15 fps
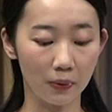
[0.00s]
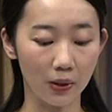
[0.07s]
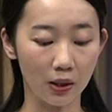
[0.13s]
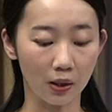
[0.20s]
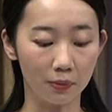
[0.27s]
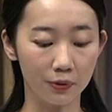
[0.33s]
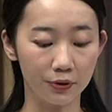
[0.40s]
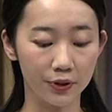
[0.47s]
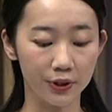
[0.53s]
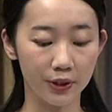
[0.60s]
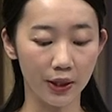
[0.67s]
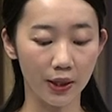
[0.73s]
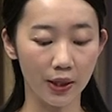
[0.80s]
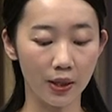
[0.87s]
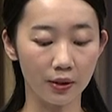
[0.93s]
は株主
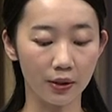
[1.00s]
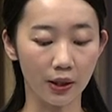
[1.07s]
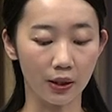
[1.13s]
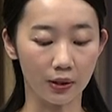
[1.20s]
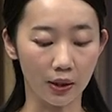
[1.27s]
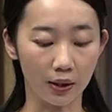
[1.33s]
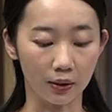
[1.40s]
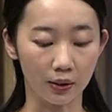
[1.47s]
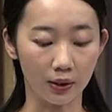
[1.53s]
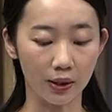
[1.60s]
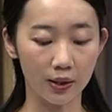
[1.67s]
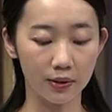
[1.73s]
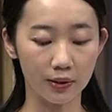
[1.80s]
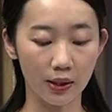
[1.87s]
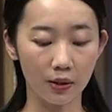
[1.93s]
提案権や議
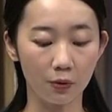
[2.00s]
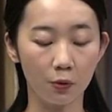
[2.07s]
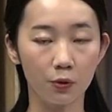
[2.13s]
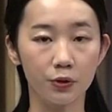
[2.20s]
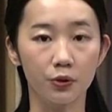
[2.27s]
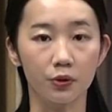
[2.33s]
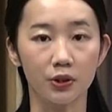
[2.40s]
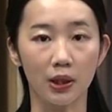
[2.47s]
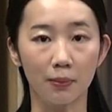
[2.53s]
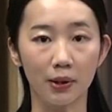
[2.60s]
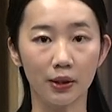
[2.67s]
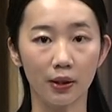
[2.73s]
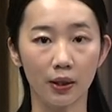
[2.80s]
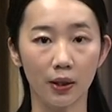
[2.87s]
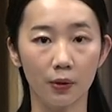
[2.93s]
決権行使を
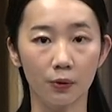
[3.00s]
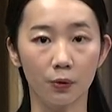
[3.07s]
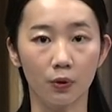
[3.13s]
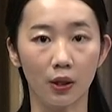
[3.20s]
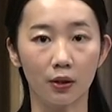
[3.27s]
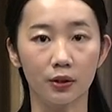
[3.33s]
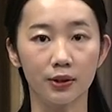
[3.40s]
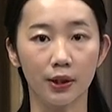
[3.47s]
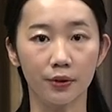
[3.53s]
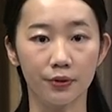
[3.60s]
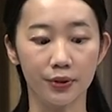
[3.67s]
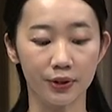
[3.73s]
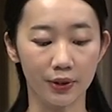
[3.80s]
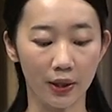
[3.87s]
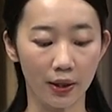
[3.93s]
妨げようと画策
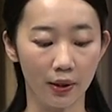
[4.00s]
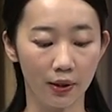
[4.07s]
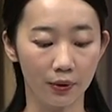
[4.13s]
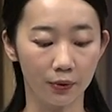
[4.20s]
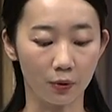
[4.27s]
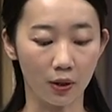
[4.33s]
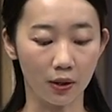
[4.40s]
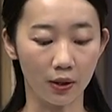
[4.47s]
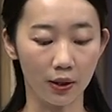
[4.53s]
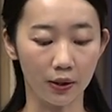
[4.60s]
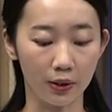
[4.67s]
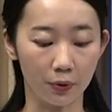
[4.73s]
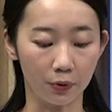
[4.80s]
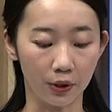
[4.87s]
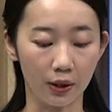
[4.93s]
したと書かれ
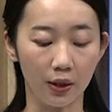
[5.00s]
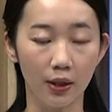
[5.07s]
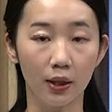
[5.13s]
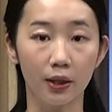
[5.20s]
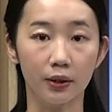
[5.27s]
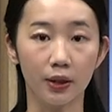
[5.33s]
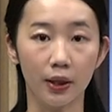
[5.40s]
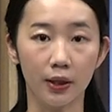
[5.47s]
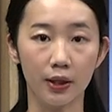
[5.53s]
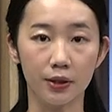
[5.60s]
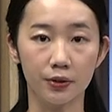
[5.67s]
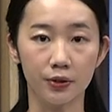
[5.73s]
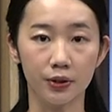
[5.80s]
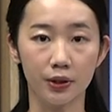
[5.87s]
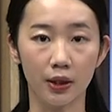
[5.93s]
ており対
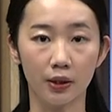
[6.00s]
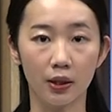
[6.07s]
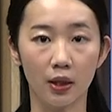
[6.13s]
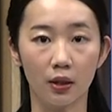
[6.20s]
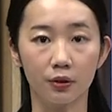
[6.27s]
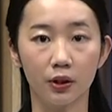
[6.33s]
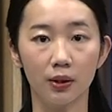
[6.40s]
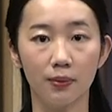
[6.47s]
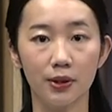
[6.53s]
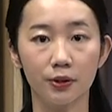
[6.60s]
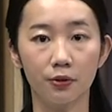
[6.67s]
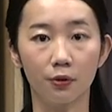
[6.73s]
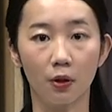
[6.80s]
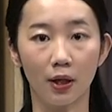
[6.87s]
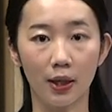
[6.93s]
立していた
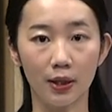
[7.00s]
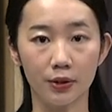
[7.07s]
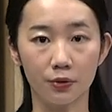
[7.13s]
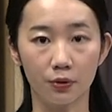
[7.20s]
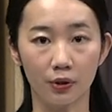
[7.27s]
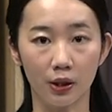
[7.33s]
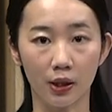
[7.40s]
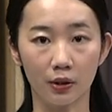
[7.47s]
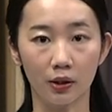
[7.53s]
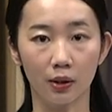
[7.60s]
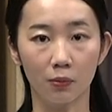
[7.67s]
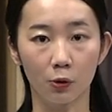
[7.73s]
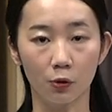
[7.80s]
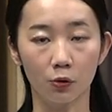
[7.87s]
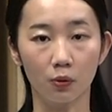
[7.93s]
アクティビストの排除を狙った
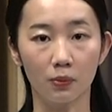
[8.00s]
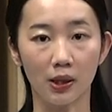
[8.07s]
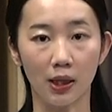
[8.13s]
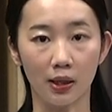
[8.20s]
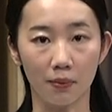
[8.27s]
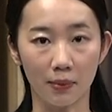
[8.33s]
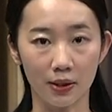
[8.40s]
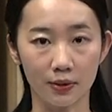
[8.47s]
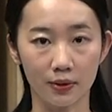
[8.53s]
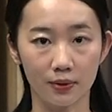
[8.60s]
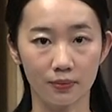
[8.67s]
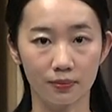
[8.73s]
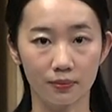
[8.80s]
ものとみられます